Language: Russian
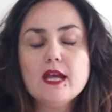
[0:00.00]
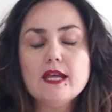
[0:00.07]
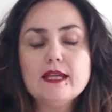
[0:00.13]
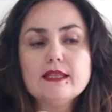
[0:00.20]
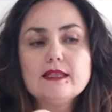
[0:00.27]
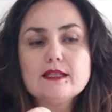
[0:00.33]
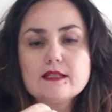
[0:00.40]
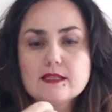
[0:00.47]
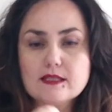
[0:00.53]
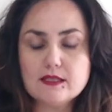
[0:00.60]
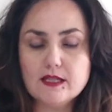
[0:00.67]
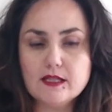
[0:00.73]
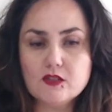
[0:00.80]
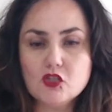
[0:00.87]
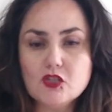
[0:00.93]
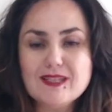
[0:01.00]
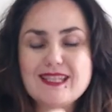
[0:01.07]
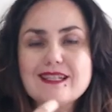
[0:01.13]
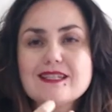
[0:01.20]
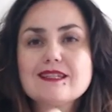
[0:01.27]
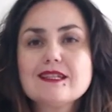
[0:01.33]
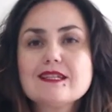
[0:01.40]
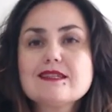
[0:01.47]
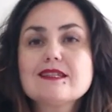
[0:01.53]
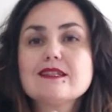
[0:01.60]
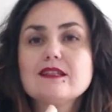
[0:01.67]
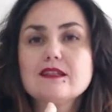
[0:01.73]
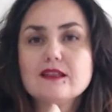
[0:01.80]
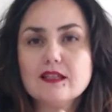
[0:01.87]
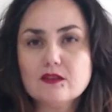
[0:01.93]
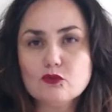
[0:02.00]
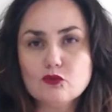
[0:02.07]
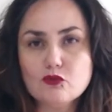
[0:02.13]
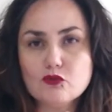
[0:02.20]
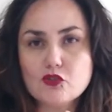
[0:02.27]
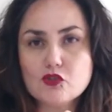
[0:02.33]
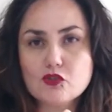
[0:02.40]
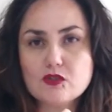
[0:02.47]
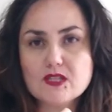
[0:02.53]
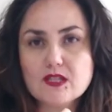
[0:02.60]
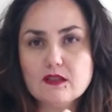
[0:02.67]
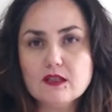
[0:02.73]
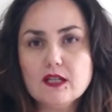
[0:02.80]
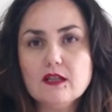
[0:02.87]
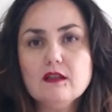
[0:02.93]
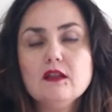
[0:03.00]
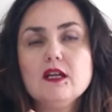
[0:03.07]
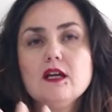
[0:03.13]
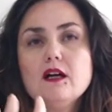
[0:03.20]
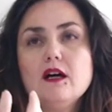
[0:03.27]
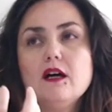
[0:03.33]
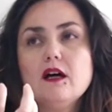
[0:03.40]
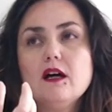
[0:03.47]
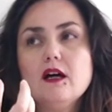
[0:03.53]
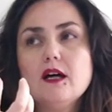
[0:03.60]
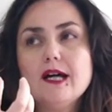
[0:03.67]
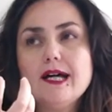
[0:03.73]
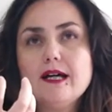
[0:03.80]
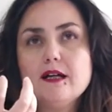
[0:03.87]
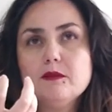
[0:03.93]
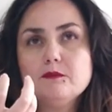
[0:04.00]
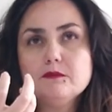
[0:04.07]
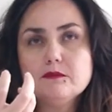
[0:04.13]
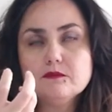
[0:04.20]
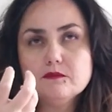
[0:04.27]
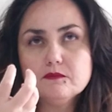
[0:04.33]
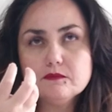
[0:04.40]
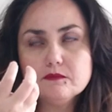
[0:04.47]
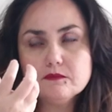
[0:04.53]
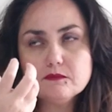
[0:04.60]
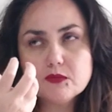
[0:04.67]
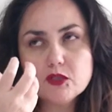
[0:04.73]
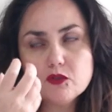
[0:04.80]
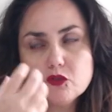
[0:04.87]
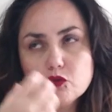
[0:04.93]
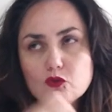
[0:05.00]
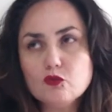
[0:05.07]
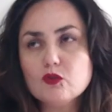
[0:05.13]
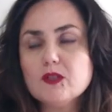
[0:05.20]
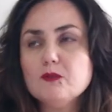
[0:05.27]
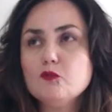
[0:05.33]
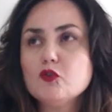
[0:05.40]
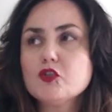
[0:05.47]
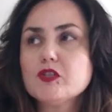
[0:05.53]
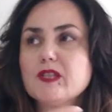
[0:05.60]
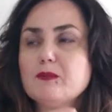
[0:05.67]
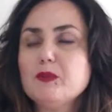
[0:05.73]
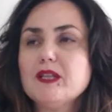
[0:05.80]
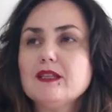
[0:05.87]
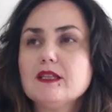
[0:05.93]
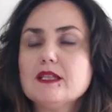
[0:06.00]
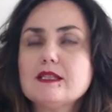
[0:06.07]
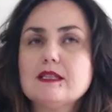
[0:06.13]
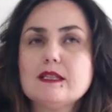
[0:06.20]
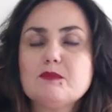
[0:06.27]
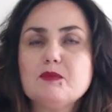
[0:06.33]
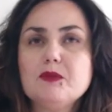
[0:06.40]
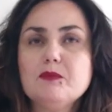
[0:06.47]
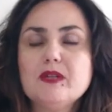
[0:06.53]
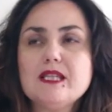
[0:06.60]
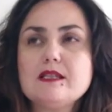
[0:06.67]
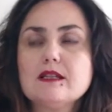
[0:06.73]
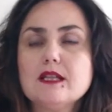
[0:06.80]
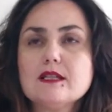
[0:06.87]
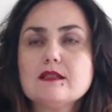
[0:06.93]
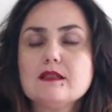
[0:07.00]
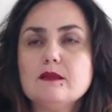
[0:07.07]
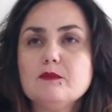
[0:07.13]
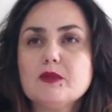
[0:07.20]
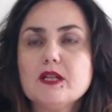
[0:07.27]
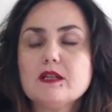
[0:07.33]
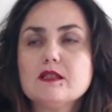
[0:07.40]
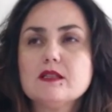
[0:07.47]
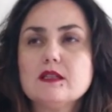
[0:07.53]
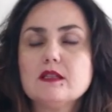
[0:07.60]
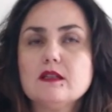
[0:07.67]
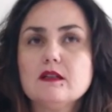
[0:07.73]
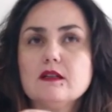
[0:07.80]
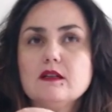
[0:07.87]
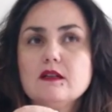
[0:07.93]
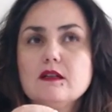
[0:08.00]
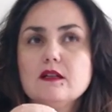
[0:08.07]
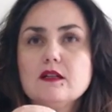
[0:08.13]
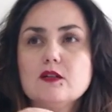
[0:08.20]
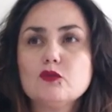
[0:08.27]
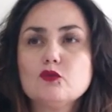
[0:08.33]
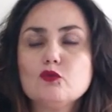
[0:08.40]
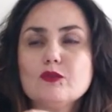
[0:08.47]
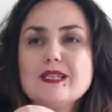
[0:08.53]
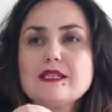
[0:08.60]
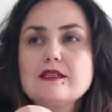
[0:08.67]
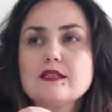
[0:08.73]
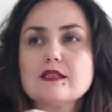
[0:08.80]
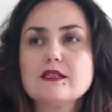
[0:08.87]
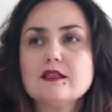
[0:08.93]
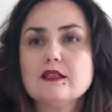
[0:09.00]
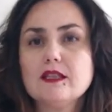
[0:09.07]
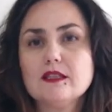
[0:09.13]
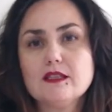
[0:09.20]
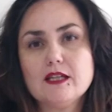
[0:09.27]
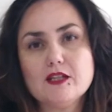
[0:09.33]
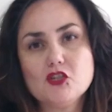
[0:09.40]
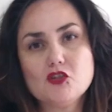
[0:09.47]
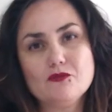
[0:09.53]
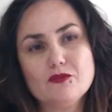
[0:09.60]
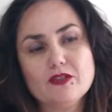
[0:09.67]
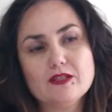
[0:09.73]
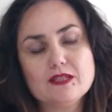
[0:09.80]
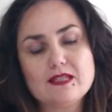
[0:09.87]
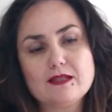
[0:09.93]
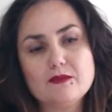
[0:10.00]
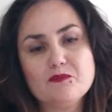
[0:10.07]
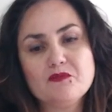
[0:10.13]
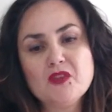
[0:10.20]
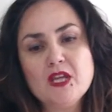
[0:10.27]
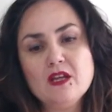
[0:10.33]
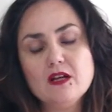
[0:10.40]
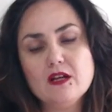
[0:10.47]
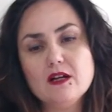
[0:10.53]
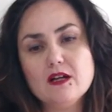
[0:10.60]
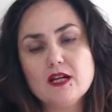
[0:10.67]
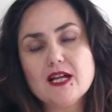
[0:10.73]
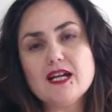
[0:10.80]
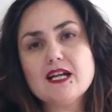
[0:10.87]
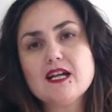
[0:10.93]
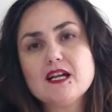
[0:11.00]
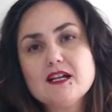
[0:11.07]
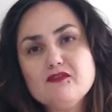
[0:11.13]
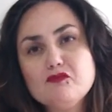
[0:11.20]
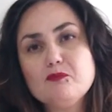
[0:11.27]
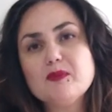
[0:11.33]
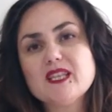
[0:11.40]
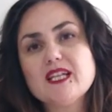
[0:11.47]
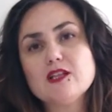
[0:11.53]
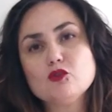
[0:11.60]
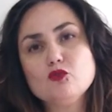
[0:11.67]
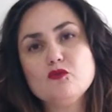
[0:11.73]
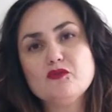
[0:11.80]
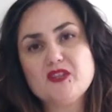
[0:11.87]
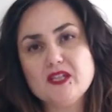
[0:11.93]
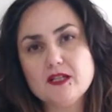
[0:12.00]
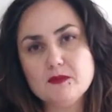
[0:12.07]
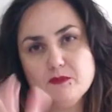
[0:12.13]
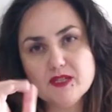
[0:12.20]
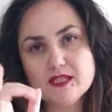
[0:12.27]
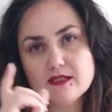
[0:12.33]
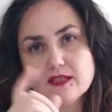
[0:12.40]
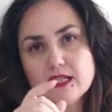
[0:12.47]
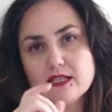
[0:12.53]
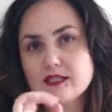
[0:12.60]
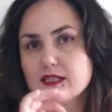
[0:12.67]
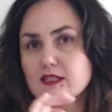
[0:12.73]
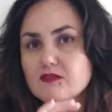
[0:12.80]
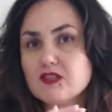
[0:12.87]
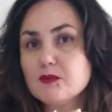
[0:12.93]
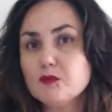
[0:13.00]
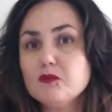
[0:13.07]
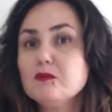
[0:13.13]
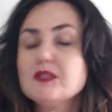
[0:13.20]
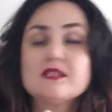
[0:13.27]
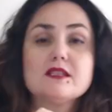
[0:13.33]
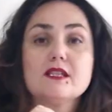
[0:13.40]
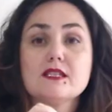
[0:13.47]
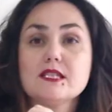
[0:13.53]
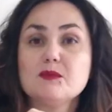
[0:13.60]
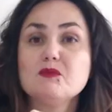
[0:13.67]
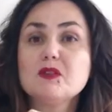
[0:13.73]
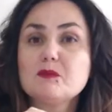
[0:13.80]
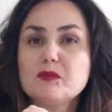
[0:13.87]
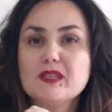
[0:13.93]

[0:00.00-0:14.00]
Это значит сосредоточиться, да, кто-то может, опять-таки, здесь, понимаете, разные практики. А, кто-то сосредотачивается а, как в подготовке к медитации, не в самой медитации, а именно в